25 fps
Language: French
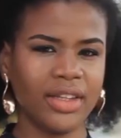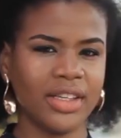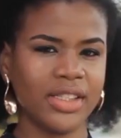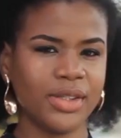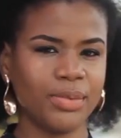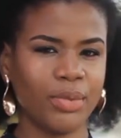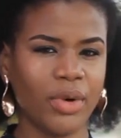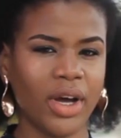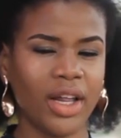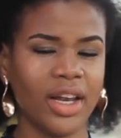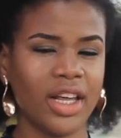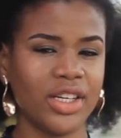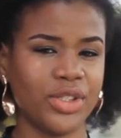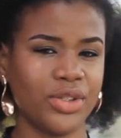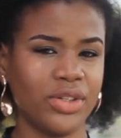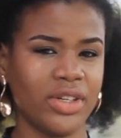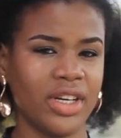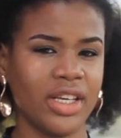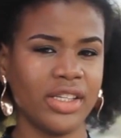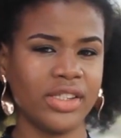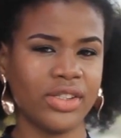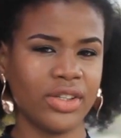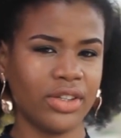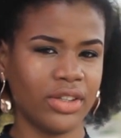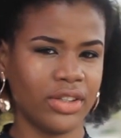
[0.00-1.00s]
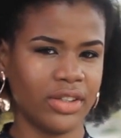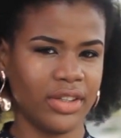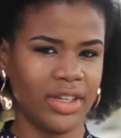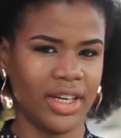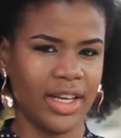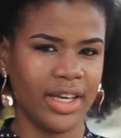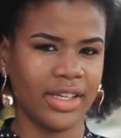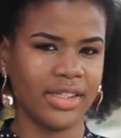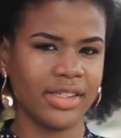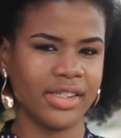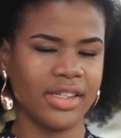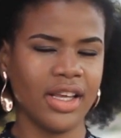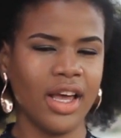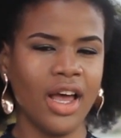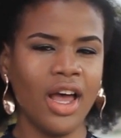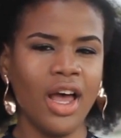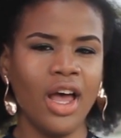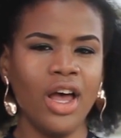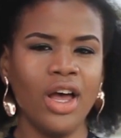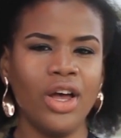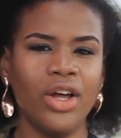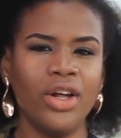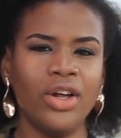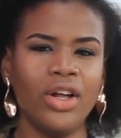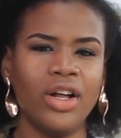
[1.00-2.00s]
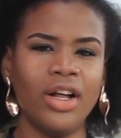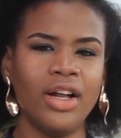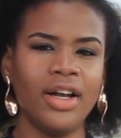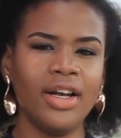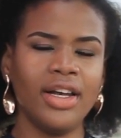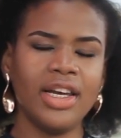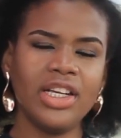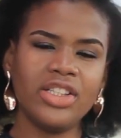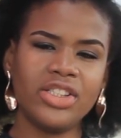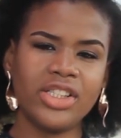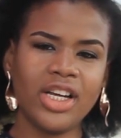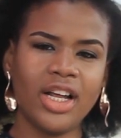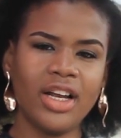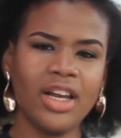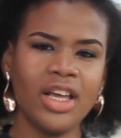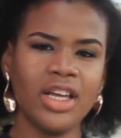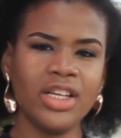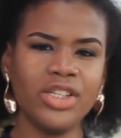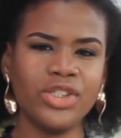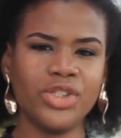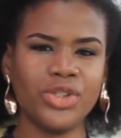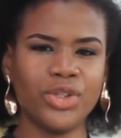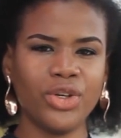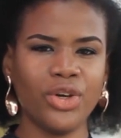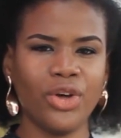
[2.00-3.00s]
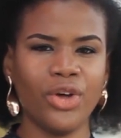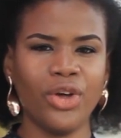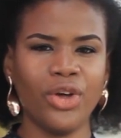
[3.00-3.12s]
d'espoir la jeunesse congolaise. Les challenges